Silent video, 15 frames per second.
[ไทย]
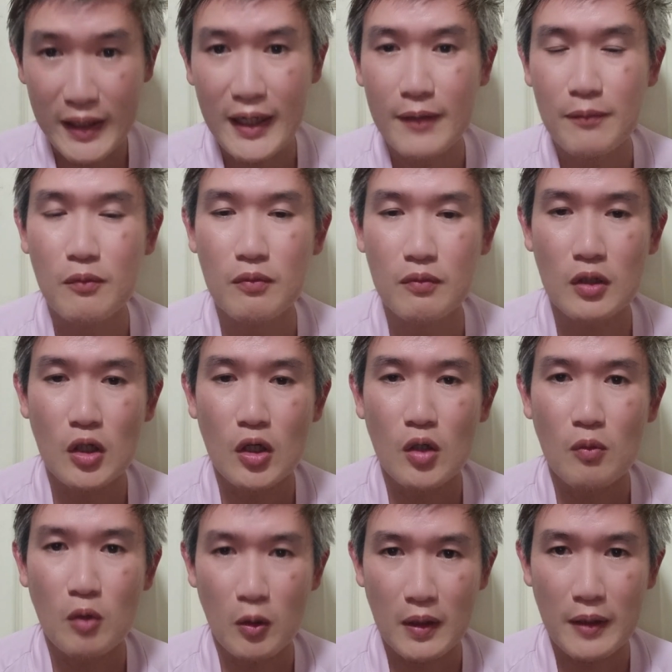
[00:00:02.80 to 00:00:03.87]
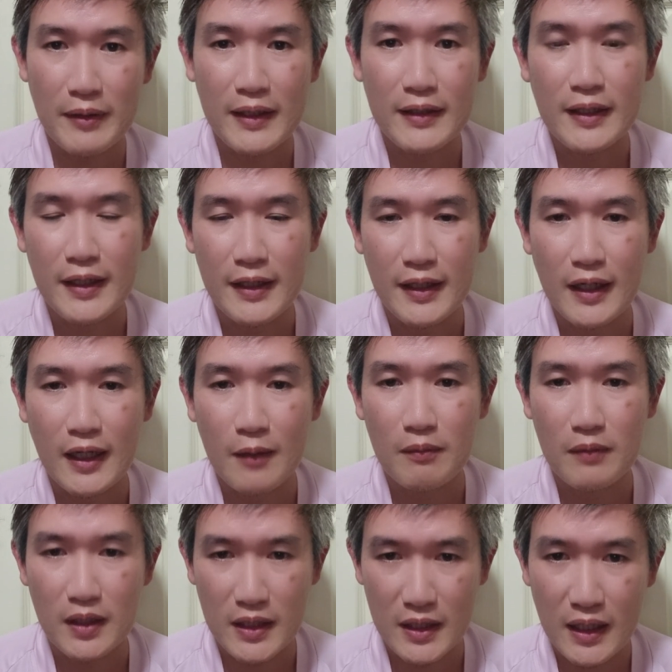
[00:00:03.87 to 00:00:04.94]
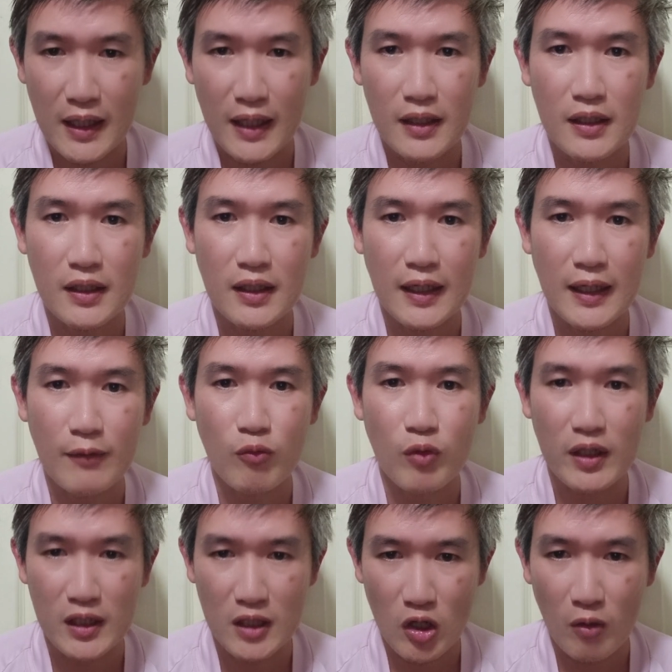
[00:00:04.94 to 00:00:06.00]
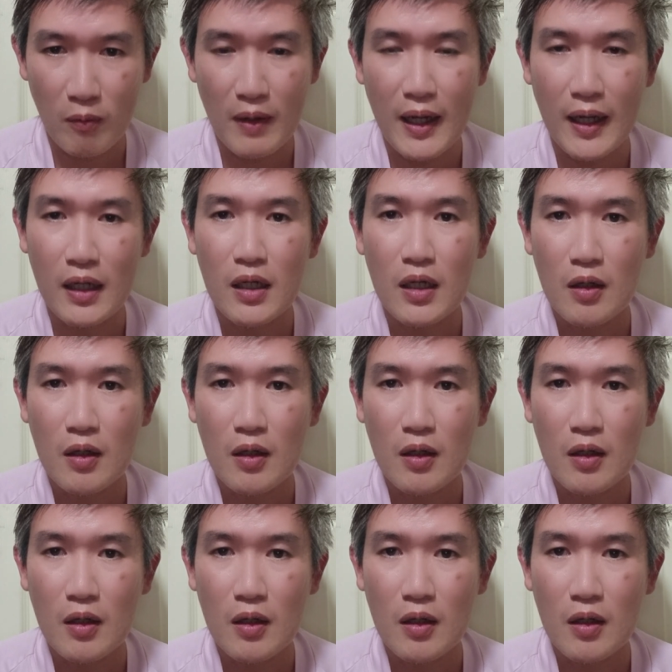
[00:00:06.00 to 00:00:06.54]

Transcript: ดีครับพบกับเฮียตินะครับอีกครั้งหนึ่งนะครับวันนี้ออกมา